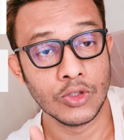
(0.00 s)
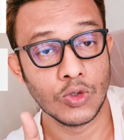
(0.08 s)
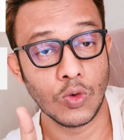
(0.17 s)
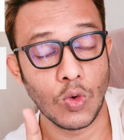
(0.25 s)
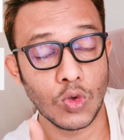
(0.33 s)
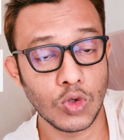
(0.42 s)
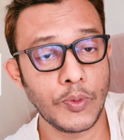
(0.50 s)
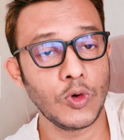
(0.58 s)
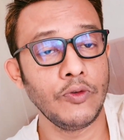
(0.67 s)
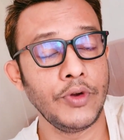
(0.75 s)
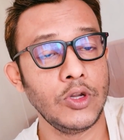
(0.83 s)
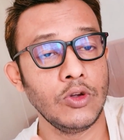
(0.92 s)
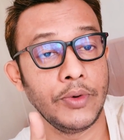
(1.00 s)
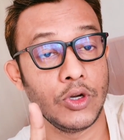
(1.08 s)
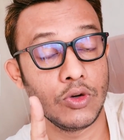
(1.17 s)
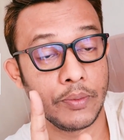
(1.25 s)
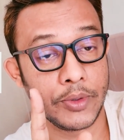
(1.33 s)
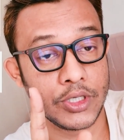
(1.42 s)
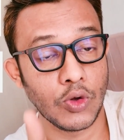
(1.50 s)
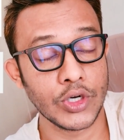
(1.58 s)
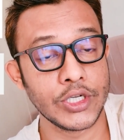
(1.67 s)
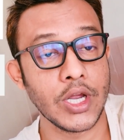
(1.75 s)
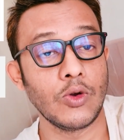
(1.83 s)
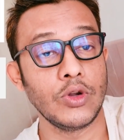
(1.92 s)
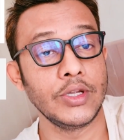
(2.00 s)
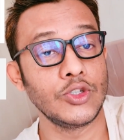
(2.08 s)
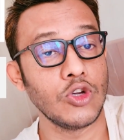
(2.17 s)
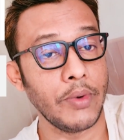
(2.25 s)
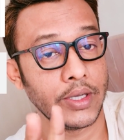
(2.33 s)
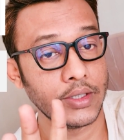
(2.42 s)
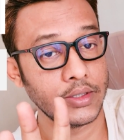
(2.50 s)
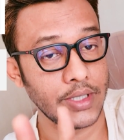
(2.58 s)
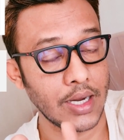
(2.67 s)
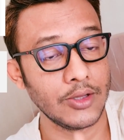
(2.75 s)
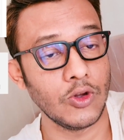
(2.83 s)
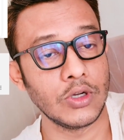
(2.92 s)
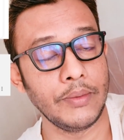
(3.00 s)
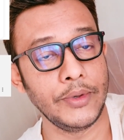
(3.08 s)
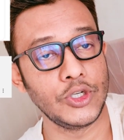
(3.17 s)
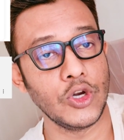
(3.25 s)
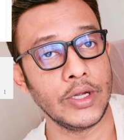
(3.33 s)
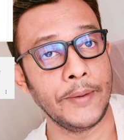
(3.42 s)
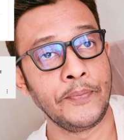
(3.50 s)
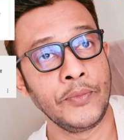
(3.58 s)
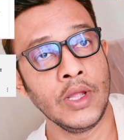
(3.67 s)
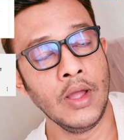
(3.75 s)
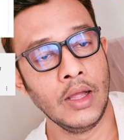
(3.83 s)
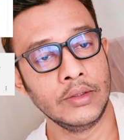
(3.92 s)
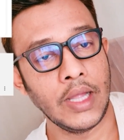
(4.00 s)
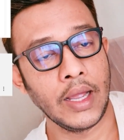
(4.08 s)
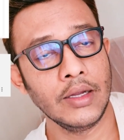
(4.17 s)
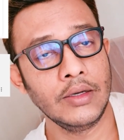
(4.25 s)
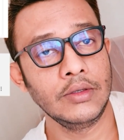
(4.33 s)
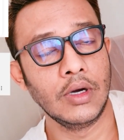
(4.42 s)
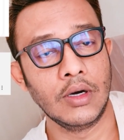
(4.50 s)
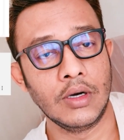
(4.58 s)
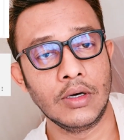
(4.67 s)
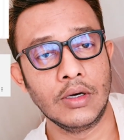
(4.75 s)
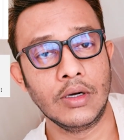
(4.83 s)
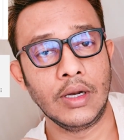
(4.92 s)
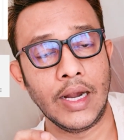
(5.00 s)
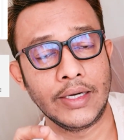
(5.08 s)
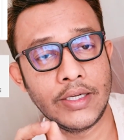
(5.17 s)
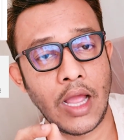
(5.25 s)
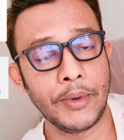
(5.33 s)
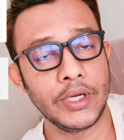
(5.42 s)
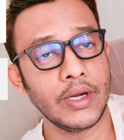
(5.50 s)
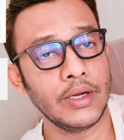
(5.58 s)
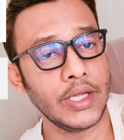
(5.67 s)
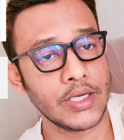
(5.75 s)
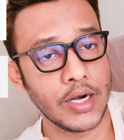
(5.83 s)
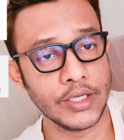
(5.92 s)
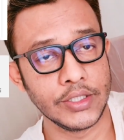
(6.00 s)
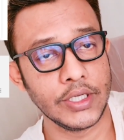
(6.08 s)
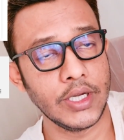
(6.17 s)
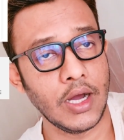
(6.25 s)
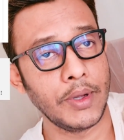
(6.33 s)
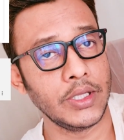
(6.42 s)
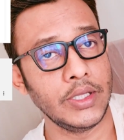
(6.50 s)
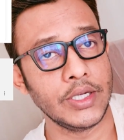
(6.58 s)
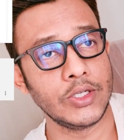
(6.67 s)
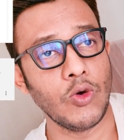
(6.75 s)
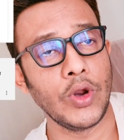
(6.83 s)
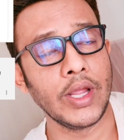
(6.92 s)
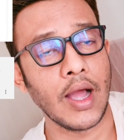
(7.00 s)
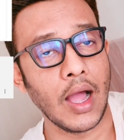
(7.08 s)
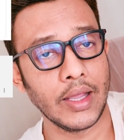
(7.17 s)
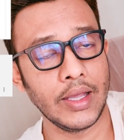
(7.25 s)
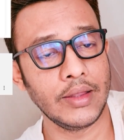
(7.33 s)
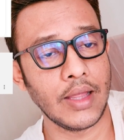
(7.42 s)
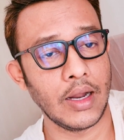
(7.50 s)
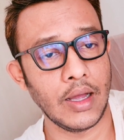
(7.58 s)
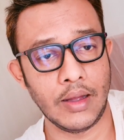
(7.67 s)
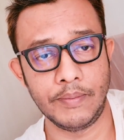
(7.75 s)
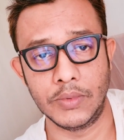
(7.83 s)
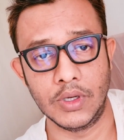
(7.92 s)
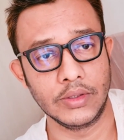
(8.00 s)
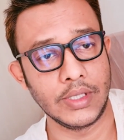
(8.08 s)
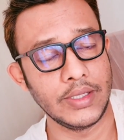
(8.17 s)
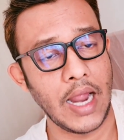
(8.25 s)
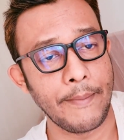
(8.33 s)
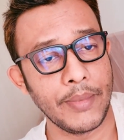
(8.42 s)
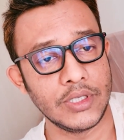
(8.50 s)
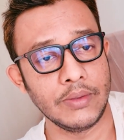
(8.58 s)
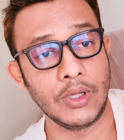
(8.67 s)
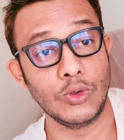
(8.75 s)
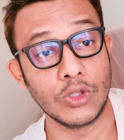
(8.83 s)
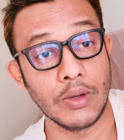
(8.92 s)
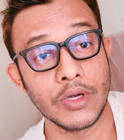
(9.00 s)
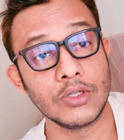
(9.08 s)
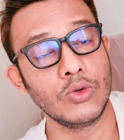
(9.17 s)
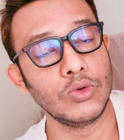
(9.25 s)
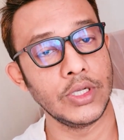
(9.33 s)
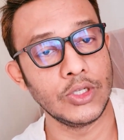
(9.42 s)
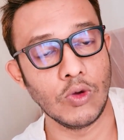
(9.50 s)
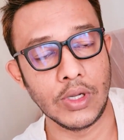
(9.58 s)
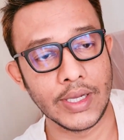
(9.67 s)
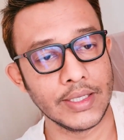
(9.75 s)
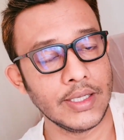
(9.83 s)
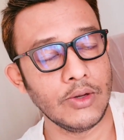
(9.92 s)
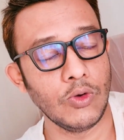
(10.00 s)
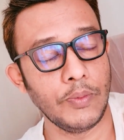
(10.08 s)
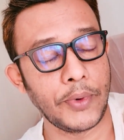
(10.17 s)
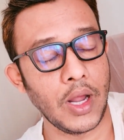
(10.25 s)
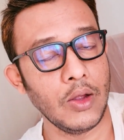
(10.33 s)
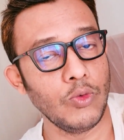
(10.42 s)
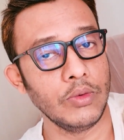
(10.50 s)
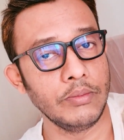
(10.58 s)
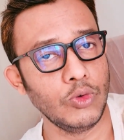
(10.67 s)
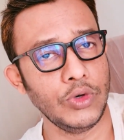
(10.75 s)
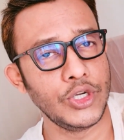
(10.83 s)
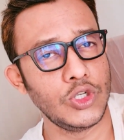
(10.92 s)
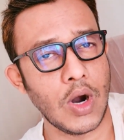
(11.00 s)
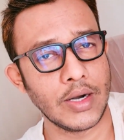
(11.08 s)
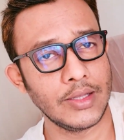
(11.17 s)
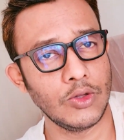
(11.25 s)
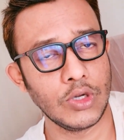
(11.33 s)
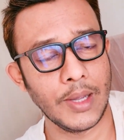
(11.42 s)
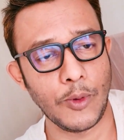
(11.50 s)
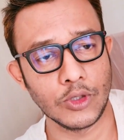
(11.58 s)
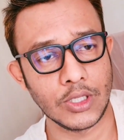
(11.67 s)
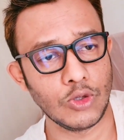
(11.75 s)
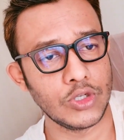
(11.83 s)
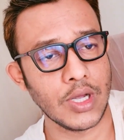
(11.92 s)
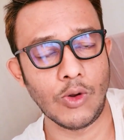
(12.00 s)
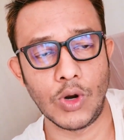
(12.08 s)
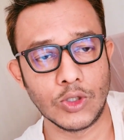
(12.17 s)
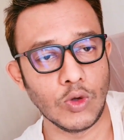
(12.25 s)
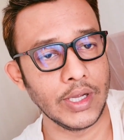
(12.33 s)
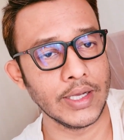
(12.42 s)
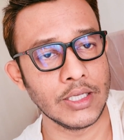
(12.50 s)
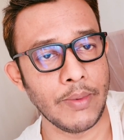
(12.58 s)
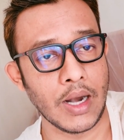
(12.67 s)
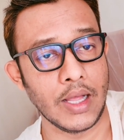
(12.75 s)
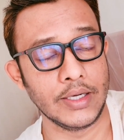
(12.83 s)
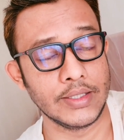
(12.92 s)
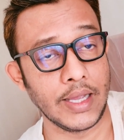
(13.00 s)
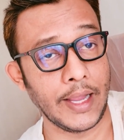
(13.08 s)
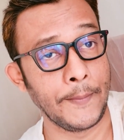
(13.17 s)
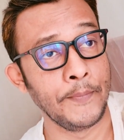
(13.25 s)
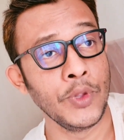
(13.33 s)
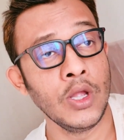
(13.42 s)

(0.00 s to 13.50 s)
সো গুরুত্বপূর্ণ ভিডিও ভিডিওটা বেশি করে শেয়ার করে দিন সবাই জানা দরকার বিষয়টা দেখেন ল্যাটিন আমেরিকার দেশ আর্জেন্টিনা আমাদের দেশে অনেক আগেই তারা তাদের অ্যাম্বাসি বা দূতাবাস গুটিয়ে চলে গেছিল প্রায় উনিশশো আঠাত্তরকে পঁচাত্তর সালে ওরা চলে গেছে বাংলাদেশ থেকে